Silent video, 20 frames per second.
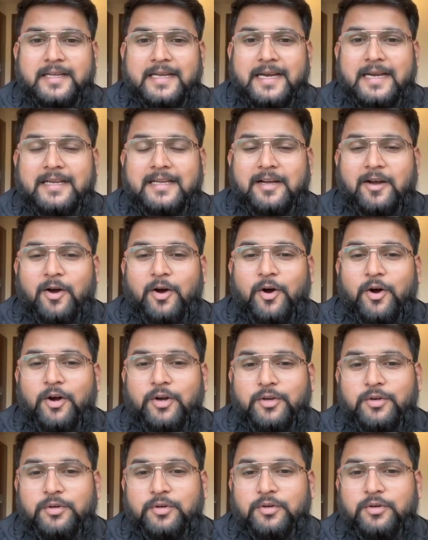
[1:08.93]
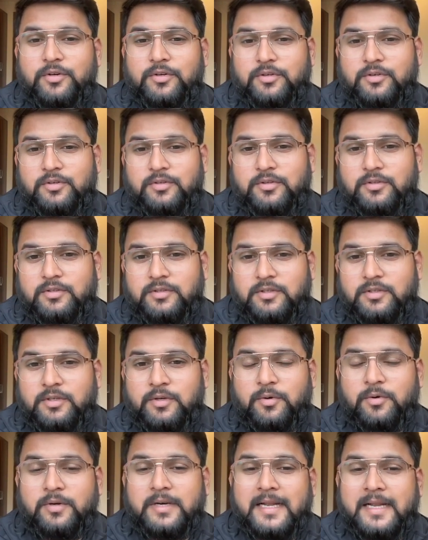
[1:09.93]
गेट ऑटो
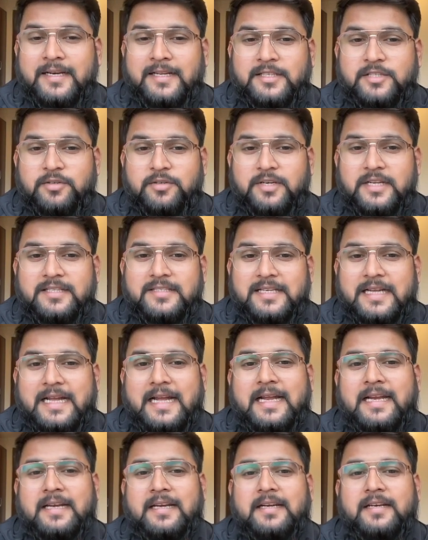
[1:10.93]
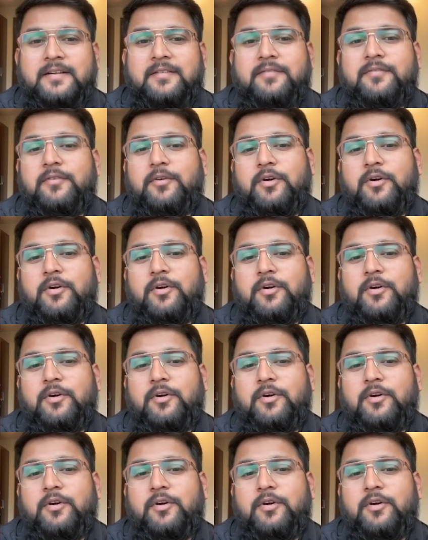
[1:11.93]
लोन एंड इंश्योरेंस एंड